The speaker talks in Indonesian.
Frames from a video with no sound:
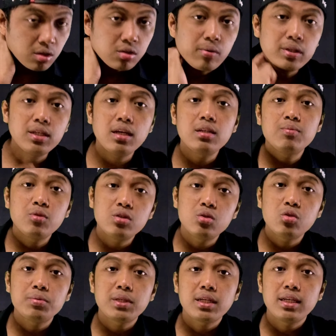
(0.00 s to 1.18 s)
ya wes guys mungkin
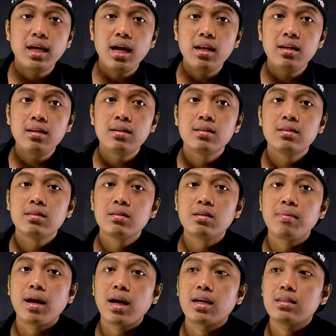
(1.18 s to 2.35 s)
cukup sekian
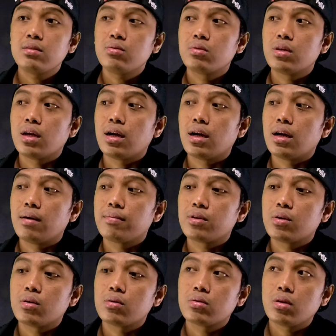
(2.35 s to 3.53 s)
terima kasih udah
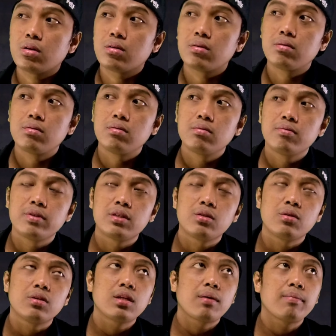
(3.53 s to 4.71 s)
menonton
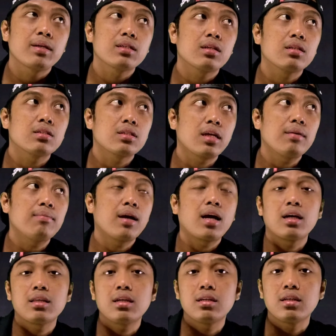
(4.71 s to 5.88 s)
video ini sampai selesai
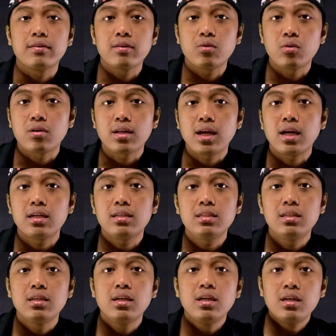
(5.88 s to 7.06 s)
makanya di Korea ini